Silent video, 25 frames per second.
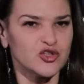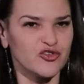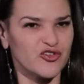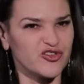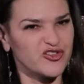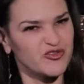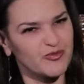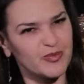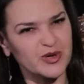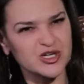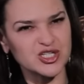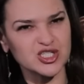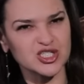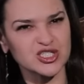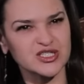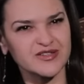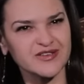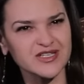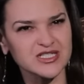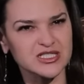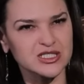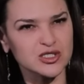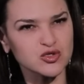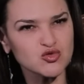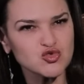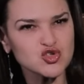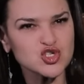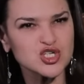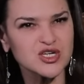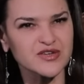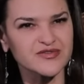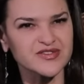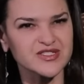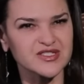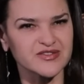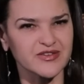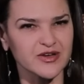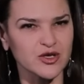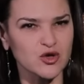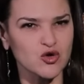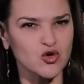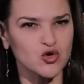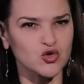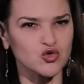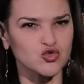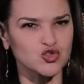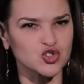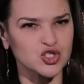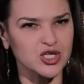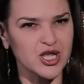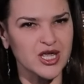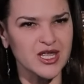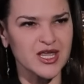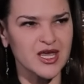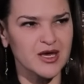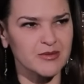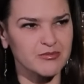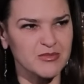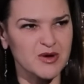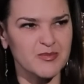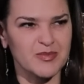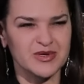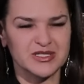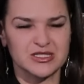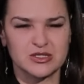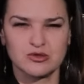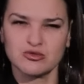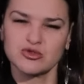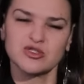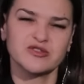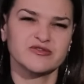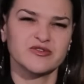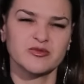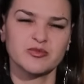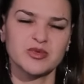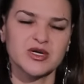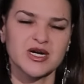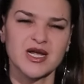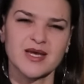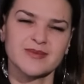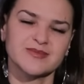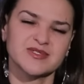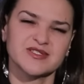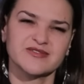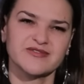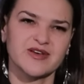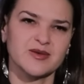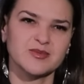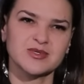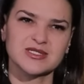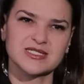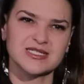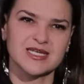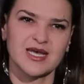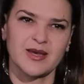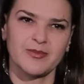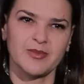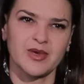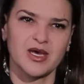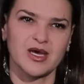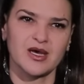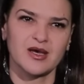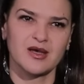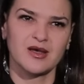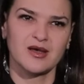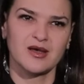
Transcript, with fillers: Но ведь в большинстве случаев свое окружение мы, по сути, выбираем с вами сами.